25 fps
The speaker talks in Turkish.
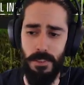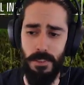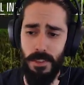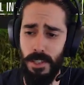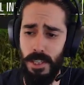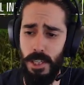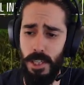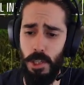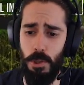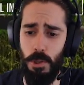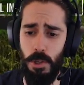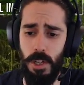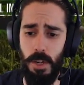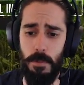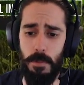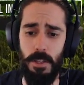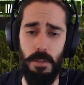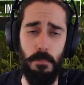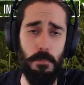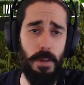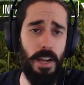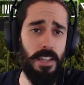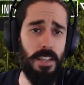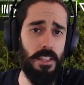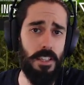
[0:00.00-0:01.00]
Hiç
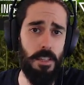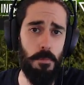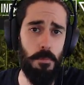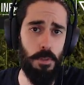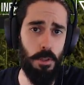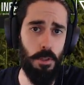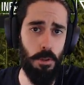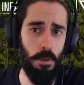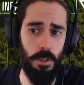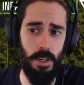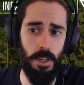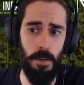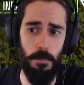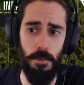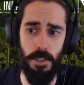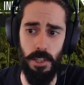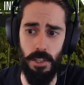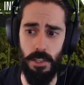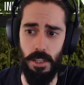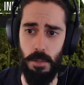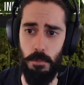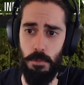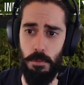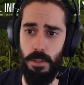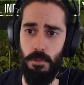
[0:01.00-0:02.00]
oynamadım. Belki kimseyi
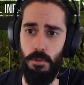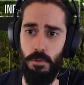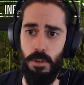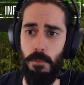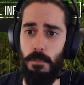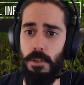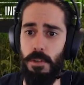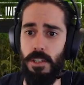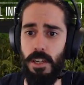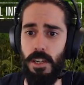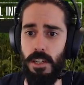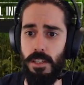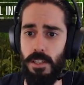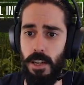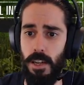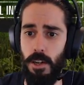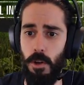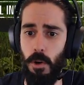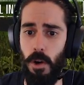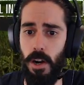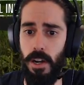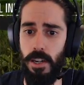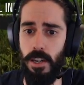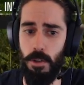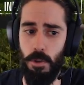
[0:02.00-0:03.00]
öldüremeyeceğiz, kimseyi vuramayacağız. Yani
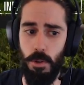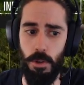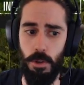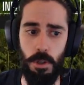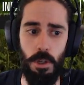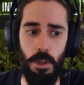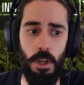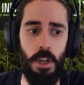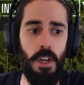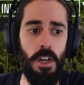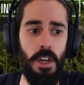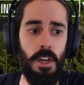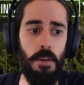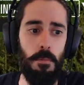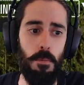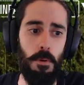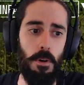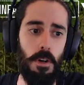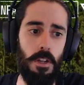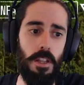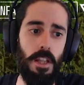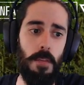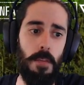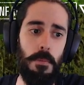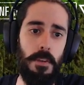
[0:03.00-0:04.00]
o ayrı konu. Bu
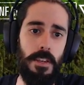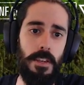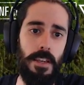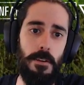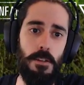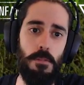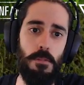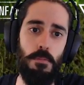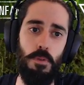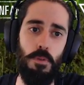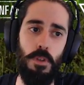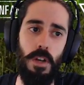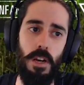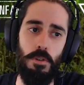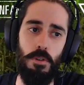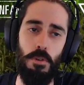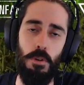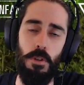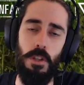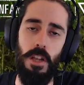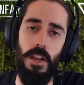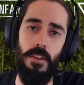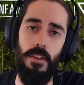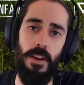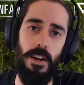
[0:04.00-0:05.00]
arada Epic Games bu tarz
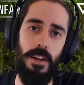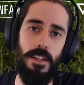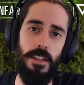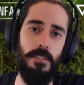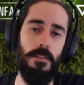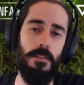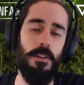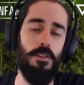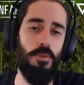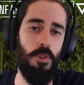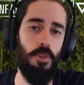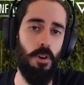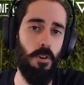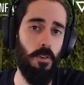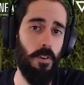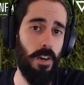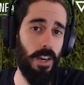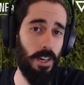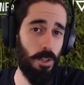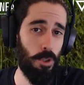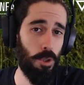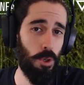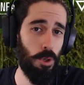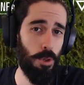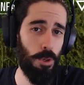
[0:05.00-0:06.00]
oyunlar verdiği zaman
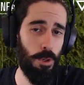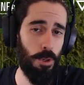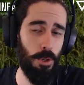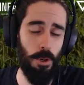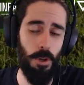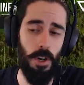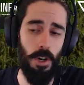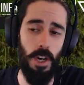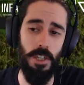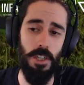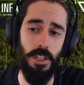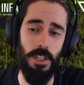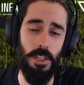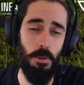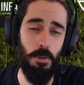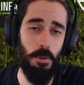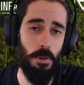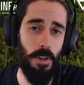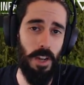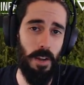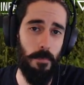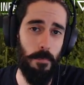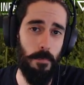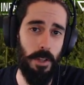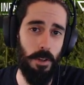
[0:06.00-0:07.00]
serverlar çöküyor, aşırı
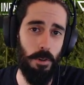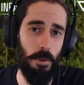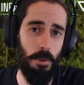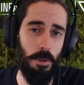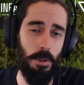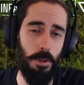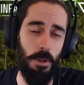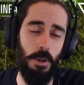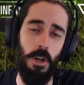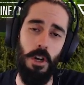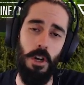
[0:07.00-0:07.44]
yüklenmeler oluyor.